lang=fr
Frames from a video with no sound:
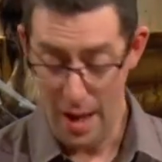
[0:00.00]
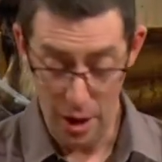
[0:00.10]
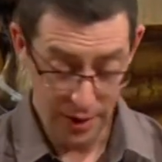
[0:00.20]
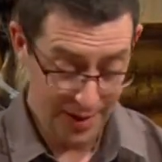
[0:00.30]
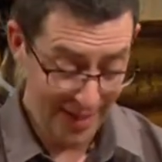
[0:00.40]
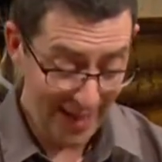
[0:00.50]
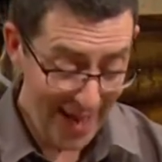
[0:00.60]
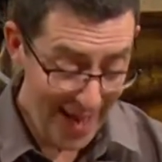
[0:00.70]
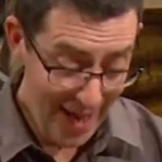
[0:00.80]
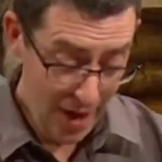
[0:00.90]
Euh,
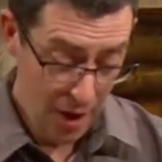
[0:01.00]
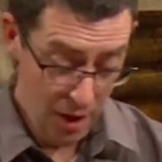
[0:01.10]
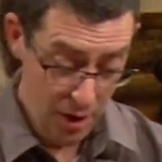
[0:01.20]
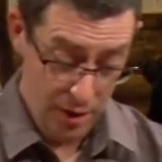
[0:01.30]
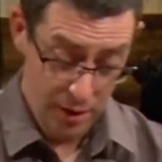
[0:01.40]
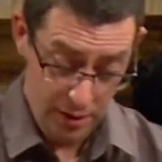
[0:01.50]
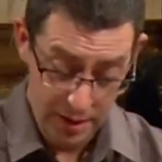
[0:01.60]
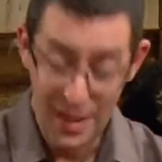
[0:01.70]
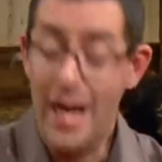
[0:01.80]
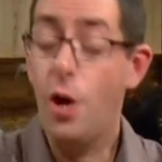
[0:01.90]
très,
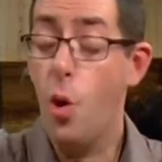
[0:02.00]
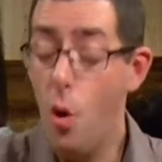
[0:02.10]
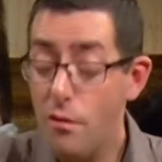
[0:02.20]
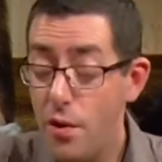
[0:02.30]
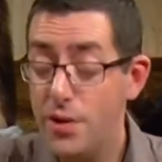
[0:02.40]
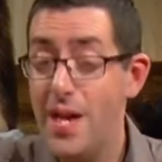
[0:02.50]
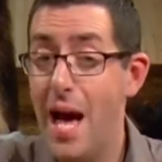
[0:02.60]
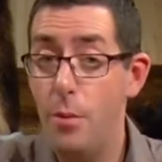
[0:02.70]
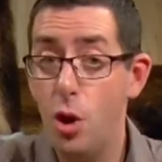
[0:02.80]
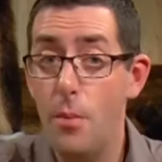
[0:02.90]
euh, très
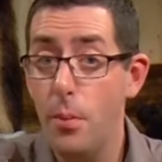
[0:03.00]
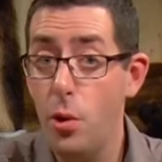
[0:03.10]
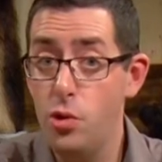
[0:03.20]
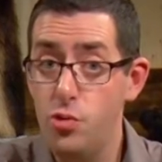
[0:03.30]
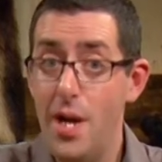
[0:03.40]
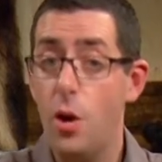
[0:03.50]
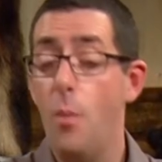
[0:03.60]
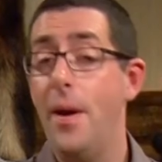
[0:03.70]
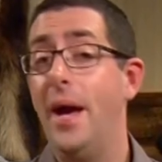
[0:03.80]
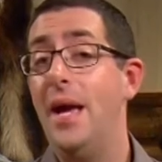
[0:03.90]
confortable comme produit à
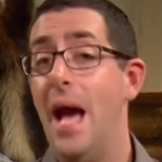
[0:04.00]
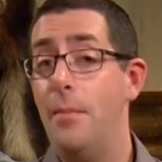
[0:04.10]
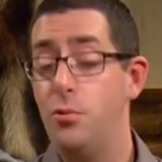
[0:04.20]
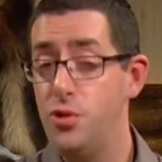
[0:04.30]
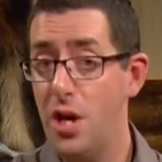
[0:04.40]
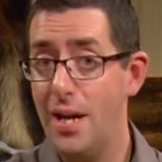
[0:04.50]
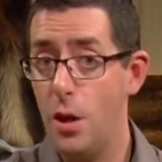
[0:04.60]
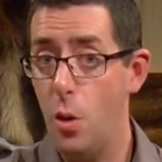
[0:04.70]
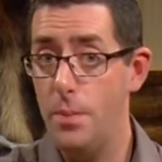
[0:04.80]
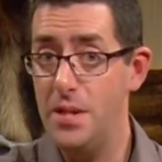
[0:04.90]
comparer à plusieurs de la
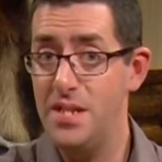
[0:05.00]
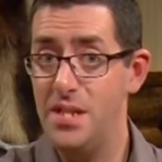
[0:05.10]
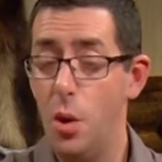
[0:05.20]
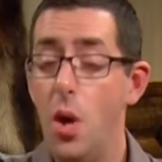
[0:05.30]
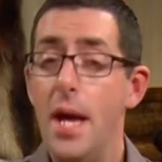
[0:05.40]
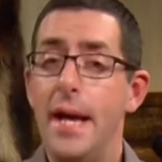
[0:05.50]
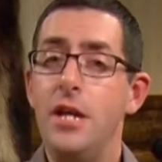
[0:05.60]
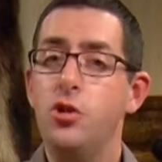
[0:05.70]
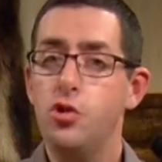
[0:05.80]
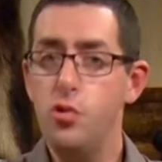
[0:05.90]
compétition
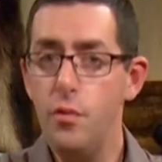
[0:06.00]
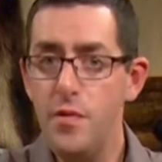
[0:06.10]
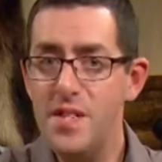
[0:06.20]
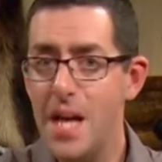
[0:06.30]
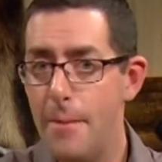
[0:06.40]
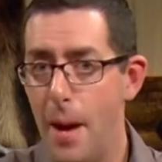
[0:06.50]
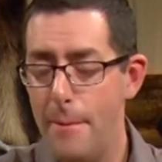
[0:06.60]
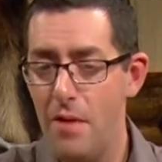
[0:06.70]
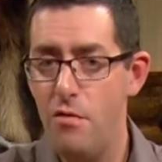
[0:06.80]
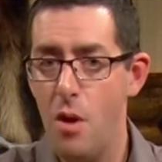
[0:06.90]
et suffisamment
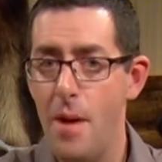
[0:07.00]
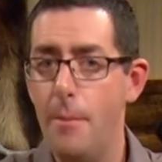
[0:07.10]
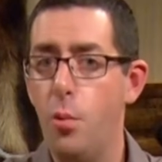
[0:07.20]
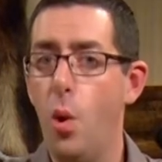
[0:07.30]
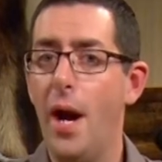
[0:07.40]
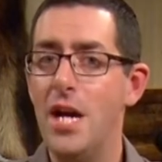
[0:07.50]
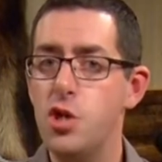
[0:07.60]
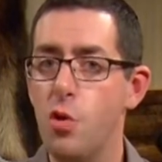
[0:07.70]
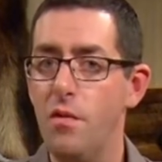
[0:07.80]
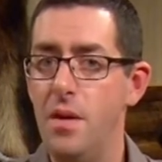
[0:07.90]
performant pour
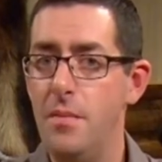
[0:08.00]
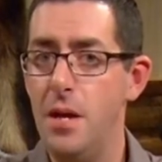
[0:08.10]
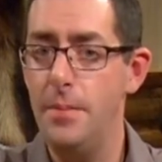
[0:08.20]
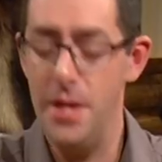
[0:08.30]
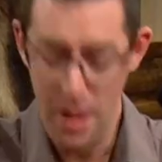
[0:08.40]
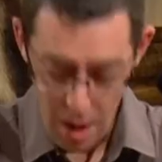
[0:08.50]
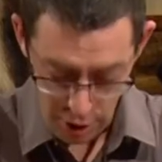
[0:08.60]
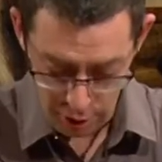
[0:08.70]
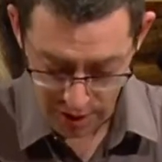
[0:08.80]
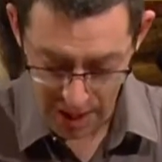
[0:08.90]
réchauffer mes pieds.
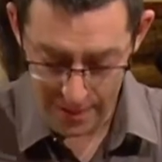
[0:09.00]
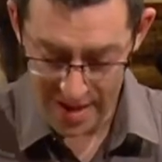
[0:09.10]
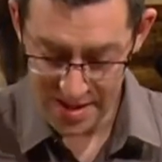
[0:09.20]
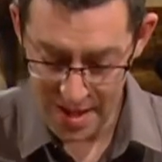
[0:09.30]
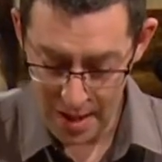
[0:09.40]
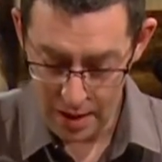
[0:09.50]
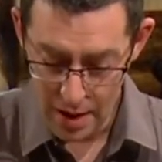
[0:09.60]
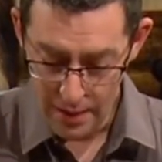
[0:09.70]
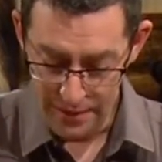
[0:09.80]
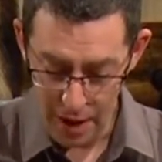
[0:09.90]
Donc, Thermacell
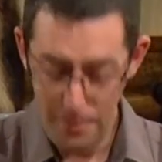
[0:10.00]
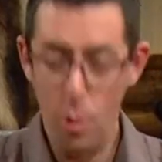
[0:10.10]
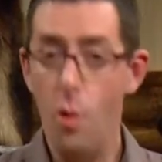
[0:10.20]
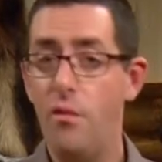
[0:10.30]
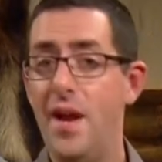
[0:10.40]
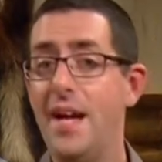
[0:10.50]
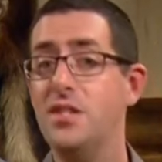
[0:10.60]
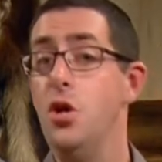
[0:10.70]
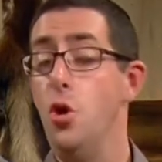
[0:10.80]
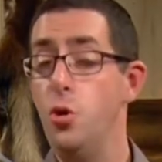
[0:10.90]
dans le
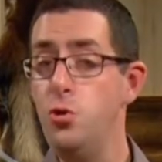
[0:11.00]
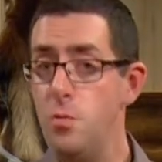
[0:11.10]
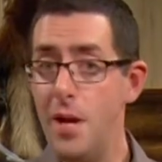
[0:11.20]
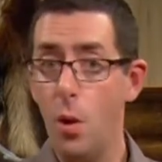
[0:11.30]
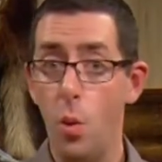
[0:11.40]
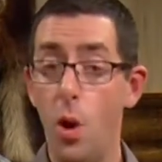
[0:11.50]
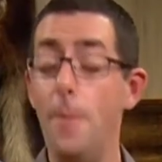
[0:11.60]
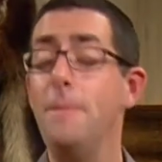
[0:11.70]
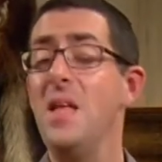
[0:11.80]
Proflex numéro 1.